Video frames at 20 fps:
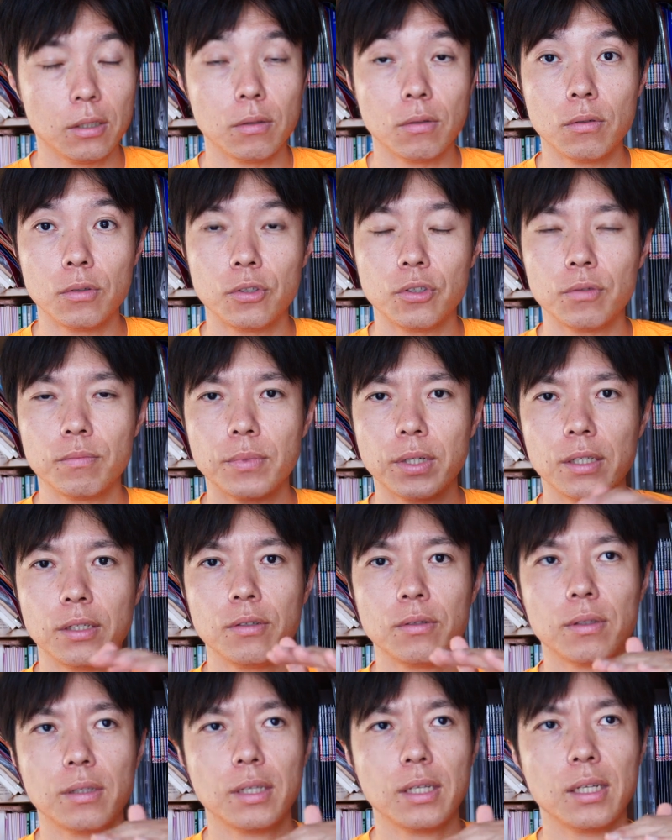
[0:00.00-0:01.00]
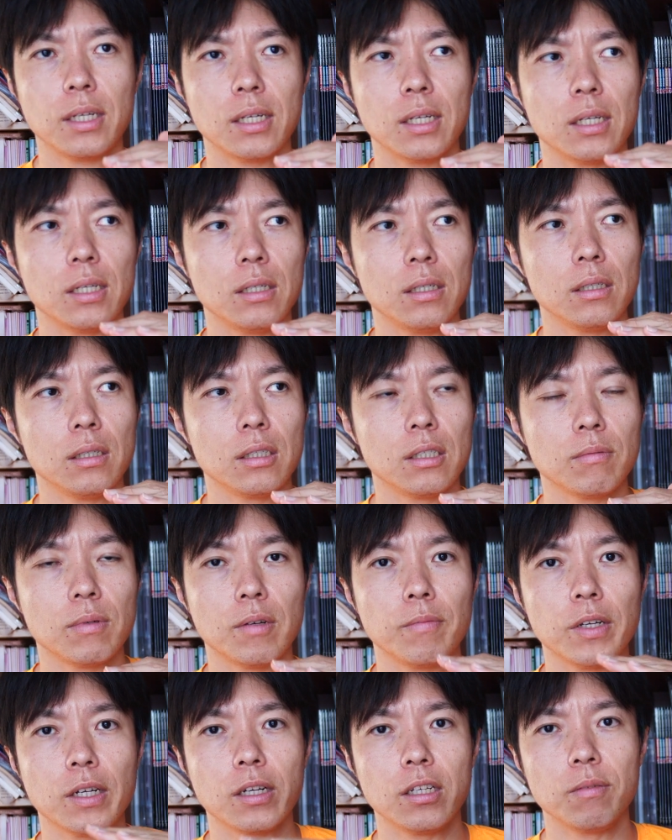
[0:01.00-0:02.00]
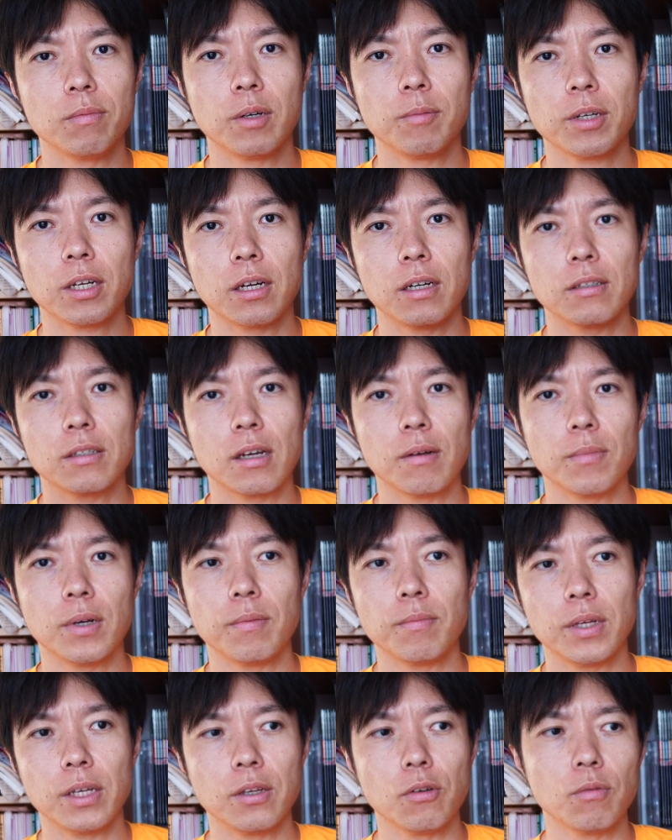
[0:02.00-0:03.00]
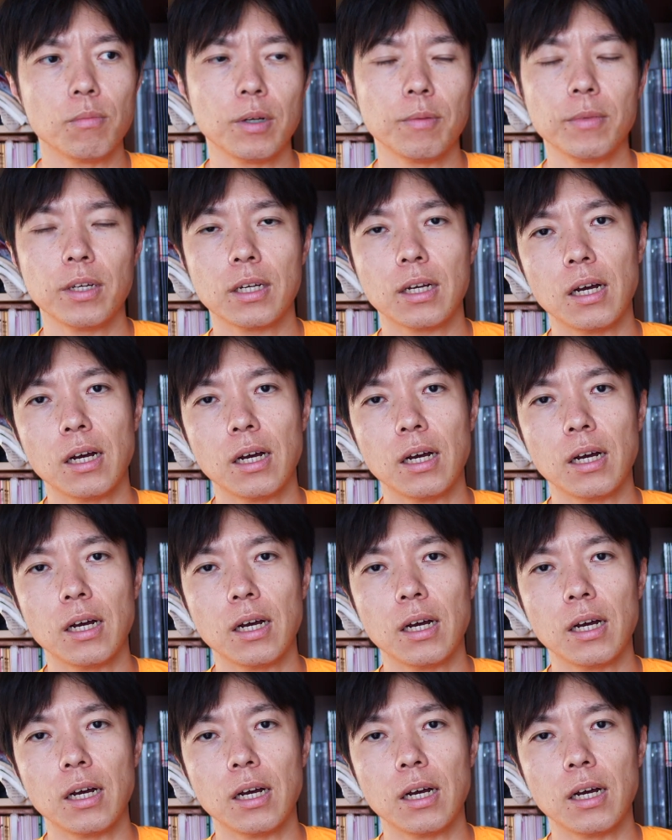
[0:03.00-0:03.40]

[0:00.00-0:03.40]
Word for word: の順番によって1番目か2番目から3番目4番目